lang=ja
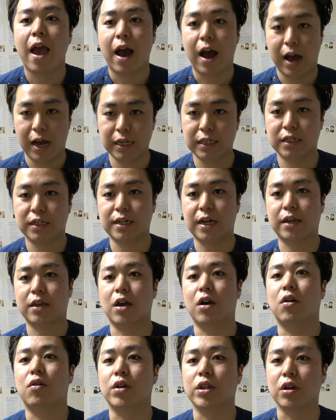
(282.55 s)
はい、そしたら今
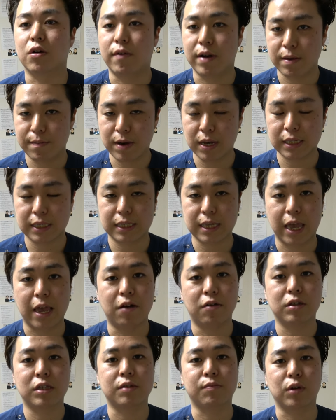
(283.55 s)
日はこれで終わります。
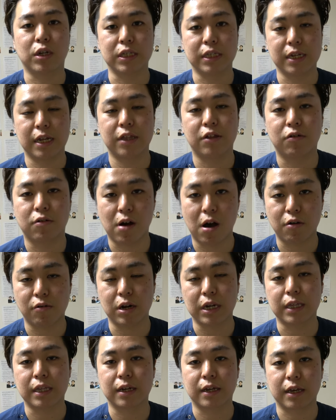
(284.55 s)
本日もですね、動画をご
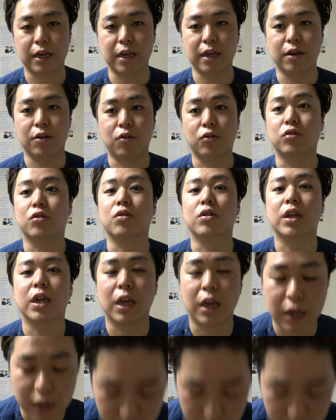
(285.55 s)
覧いただき、本当に